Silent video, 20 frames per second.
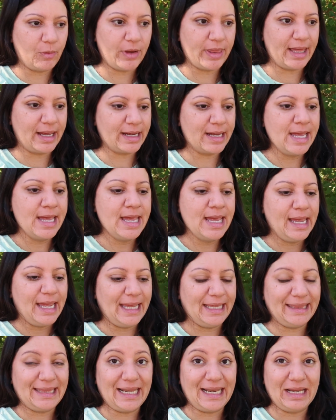puedan
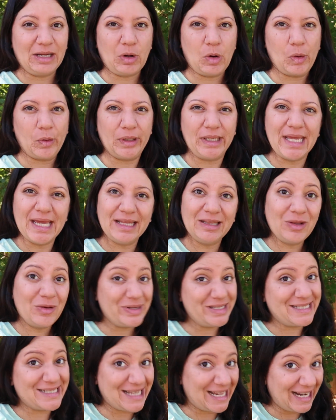estar escogiendo.
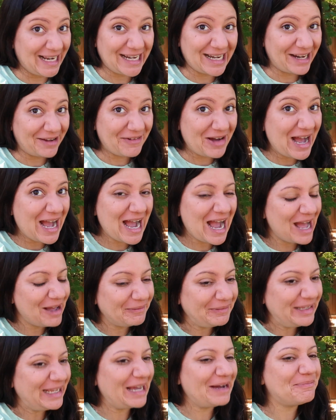Y Sara hay rebajas,
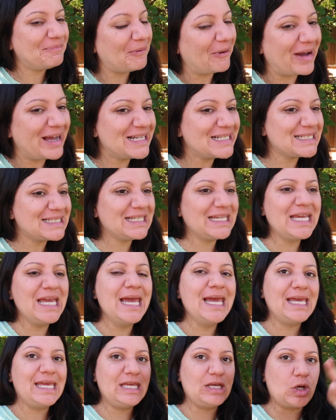pues sí.
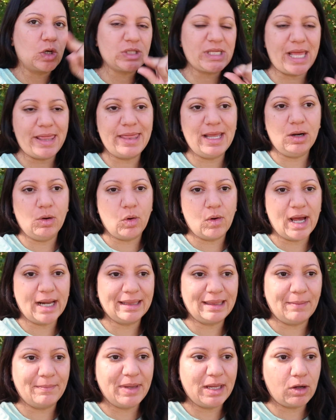Y cosas del
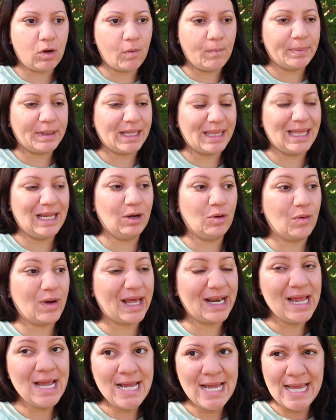hogar también, compras del
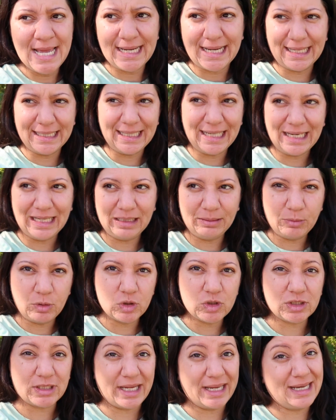hogar que
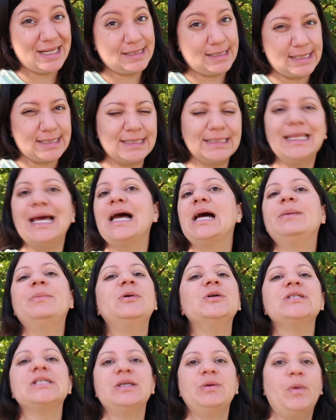tenemos, que
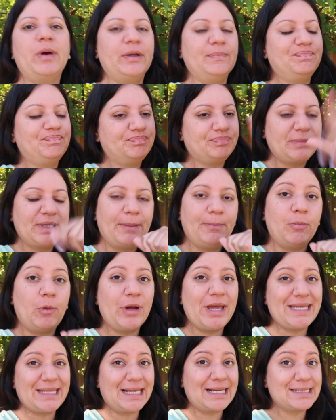necesitamos. Y bueno,
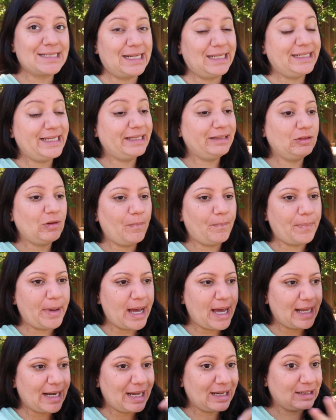voy a estar saliendo
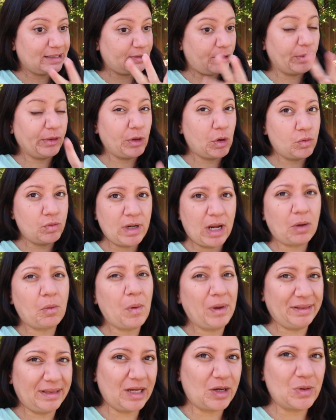para que hoy tengo unas
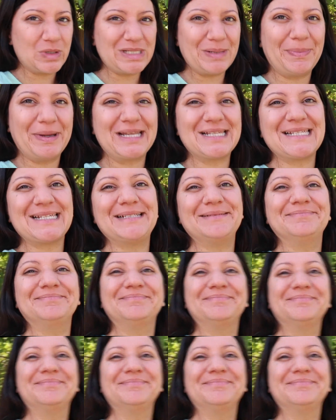cuantas cosas para hacer.